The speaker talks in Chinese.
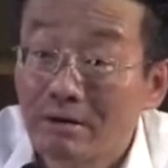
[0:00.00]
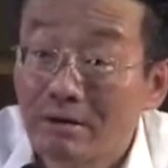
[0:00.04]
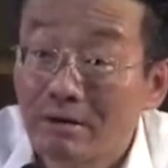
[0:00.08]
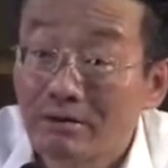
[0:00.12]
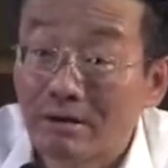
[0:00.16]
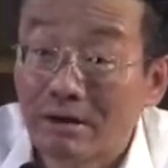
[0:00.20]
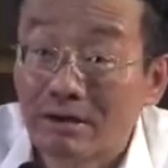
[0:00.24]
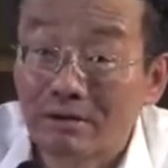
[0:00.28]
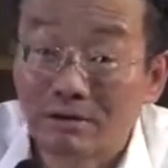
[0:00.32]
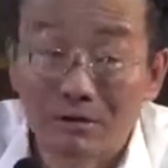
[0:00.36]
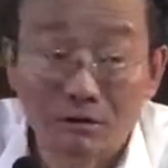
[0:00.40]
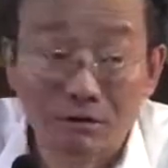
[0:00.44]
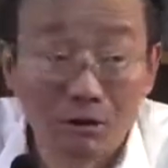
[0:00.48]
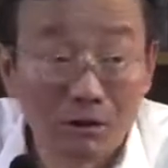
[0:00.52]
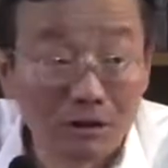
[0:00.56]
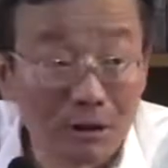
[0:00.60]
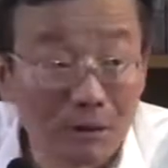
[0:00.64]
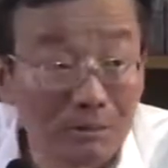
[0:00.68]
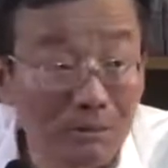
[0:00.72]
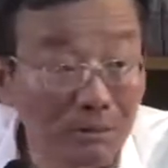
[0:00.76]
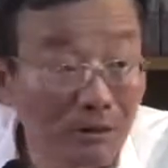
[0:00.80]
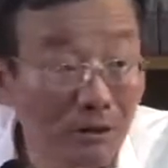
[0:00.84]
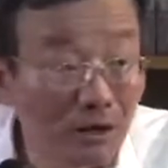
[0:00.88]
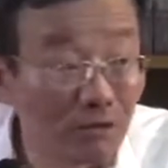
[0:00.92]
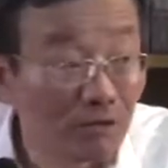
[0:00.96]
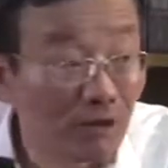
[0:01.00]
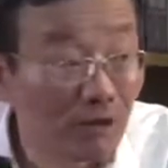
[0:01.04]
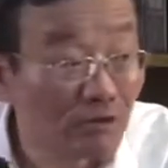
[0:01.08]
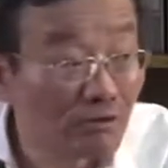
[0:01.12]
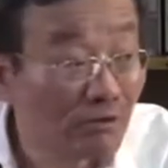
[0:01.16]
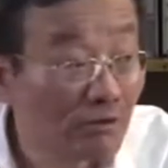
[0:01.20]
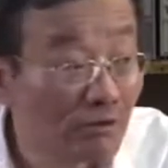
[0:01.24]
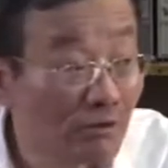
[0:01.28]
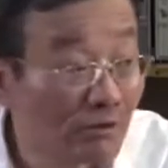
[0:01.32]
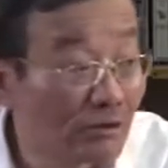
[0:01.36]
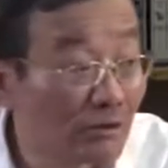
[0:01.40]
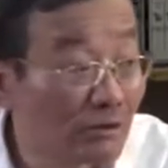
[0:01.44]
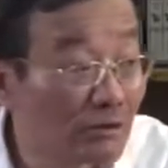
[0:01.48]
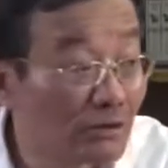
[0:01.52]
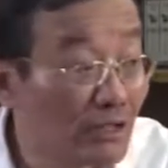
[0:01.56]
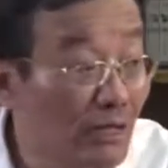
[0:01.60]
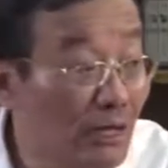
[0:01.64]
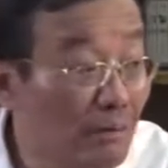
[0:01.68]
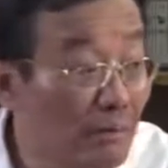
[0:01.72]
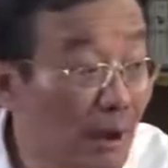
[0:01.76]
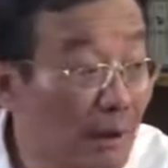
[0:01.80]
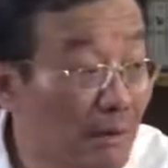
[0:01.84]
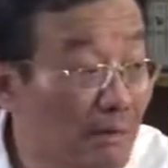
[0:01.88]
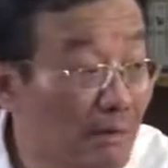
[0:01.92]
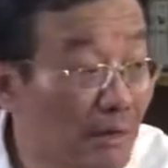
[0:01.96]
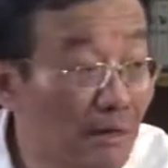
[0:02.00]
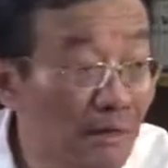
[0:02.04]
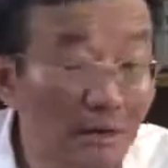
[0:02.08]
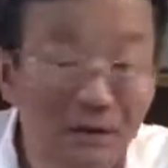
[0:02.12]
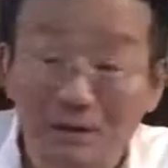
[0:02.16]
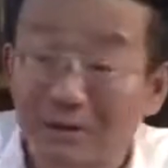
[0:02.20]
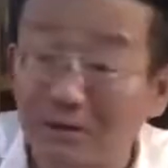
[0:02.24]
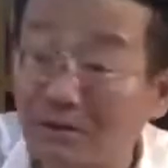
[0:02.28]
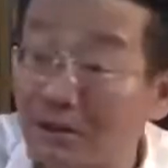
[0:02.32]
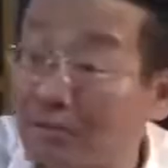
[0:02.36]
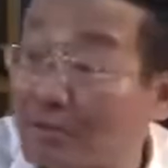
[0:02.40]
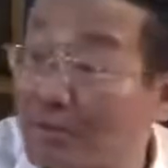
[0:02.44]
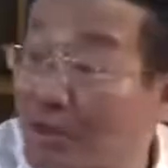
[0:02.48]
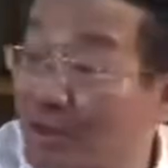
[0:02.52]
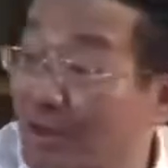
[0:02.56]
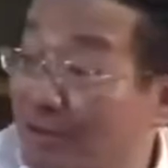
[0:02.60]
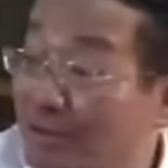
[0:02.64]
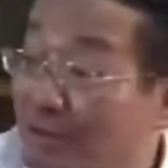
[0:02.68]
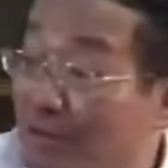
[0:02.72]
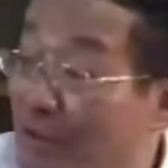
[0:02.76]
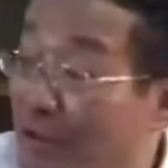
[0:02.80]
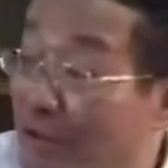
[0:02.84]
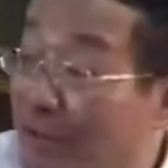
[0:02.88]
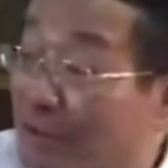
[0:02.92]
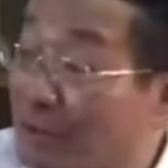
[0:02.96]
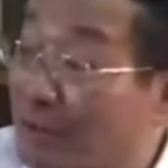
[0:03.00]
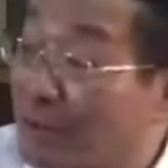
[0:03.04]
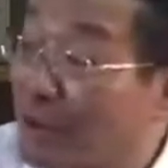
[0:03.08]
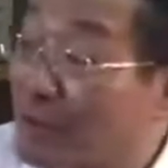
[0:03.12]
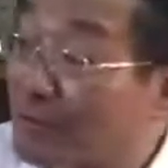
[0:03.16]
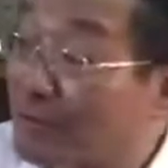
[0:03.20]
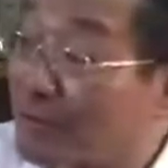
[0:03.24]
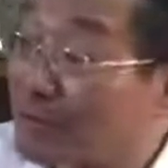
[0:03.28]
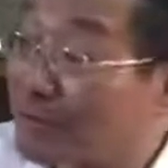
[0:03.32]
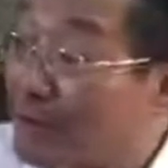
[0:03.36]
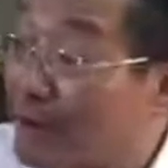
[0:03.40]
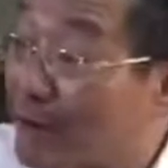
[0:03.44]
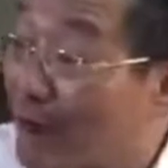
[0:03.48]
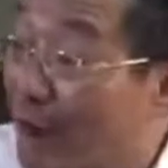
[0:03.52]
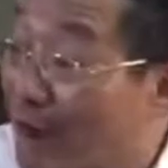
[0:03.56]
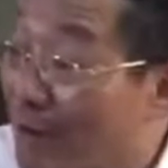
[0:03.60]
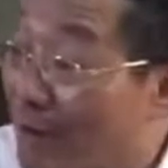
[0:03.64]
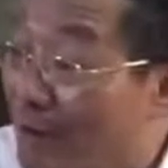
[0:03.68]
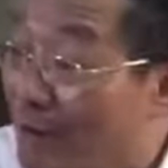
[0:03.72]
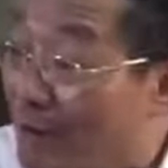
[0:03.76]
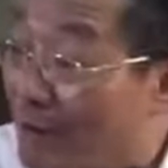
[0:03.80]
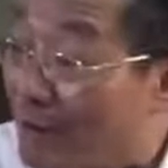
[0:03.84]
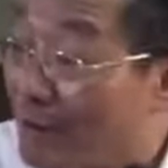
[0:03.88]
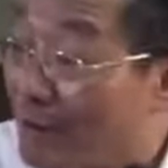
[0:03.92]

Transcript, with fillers: 山水局他们也算是个企业吧，民营企业嘛，也是人民的一部分了。